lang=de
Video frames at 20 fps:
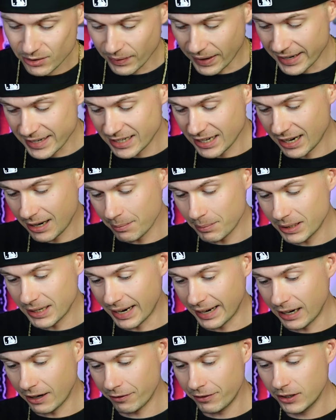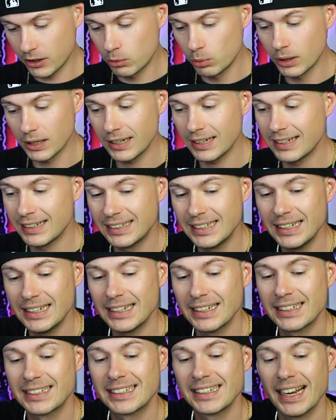geht es weiter mit einer Figur,
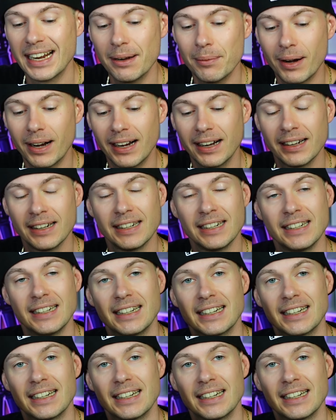die ich selber